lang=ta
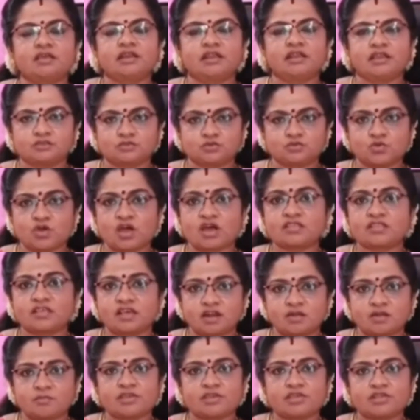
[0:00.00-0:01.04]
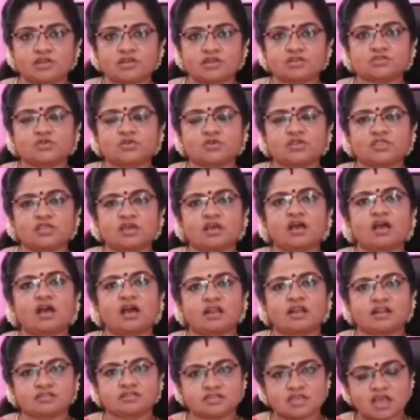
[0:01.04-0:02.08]
இன்றைக்கி சுகாதாரமாக இருக்க சொல்லி தான்
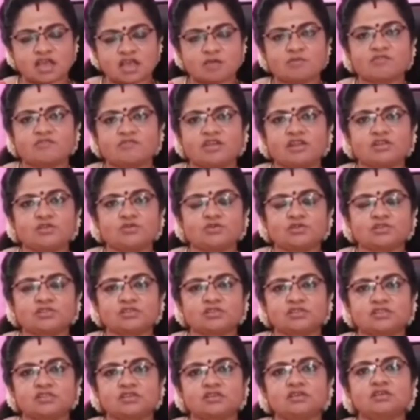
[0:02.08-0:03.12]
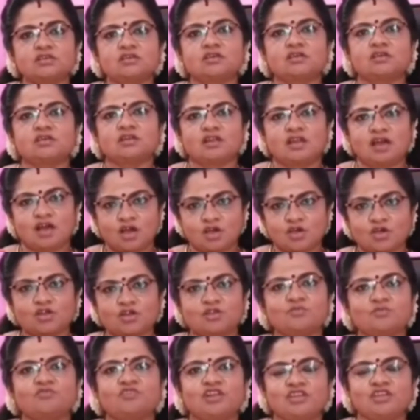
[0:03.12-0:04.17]
அரசாங்கமே வலியுறுத்துது
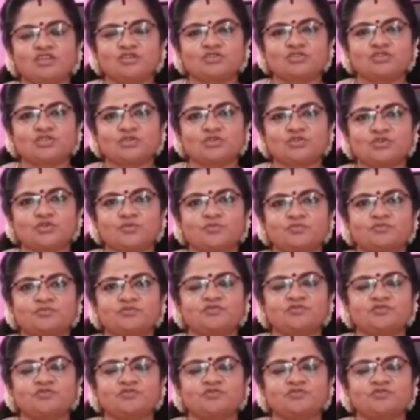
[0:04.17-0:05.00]
நாங்களும் வலியுறுத்துகிறோம்